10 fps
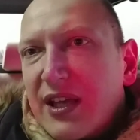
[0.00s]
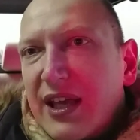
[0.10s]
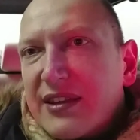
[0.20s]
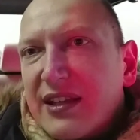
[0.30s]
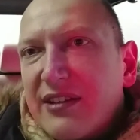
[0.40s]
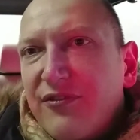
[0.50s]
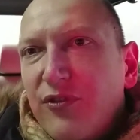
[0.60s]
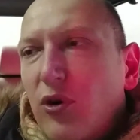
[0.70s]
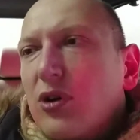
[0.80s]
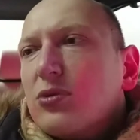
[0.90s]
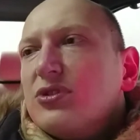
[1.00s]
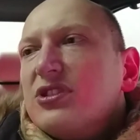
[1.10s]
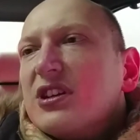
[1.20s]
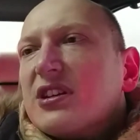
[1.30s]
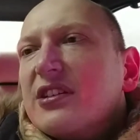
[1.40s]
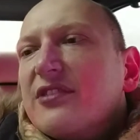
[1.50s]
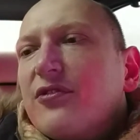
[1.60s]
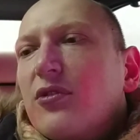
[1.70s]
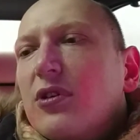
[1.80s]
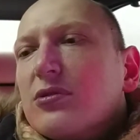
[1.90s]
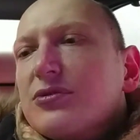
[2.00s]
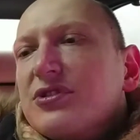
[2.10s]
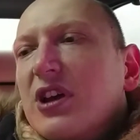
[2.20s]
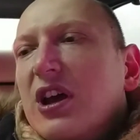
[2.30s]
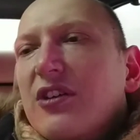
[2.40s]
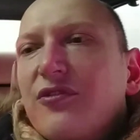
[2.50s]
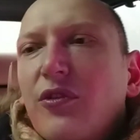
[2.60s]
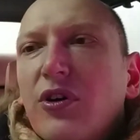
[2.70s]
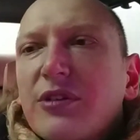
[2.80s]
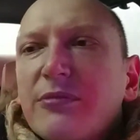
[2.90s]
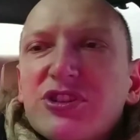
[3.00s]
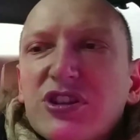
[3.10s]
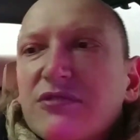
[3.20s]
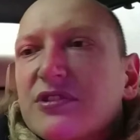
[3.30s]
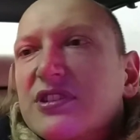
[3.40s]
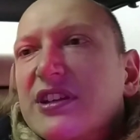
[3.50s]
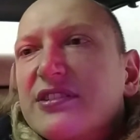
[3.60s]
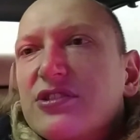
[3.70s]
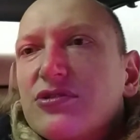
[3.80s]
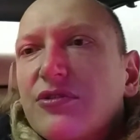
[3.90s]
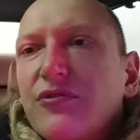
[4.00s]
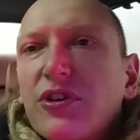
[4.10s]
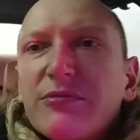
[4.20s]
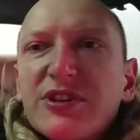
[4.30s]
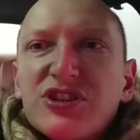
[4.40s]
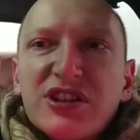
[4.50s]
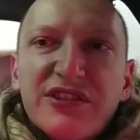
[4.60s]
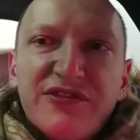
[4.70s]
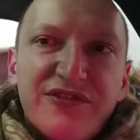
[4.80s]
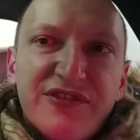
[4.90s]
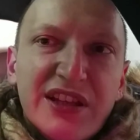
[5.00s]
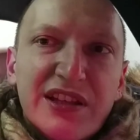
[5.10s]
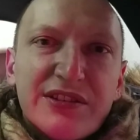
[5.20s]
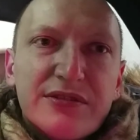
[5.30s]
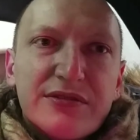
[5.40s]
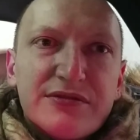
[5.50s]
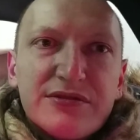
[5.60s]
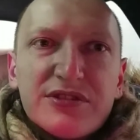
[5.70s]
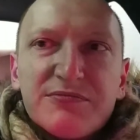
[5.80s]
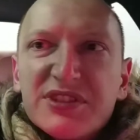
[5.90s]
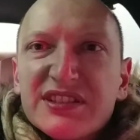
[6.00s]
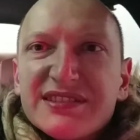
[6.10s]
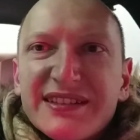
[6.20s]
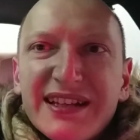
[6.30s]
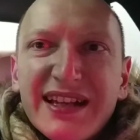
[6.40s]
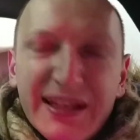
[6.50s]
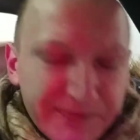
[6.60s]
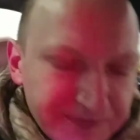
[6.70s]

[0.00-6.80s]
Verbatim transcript: Это фокусник или фокус. Формочки, вот есть еще формочки и филин. Тоже птица такая.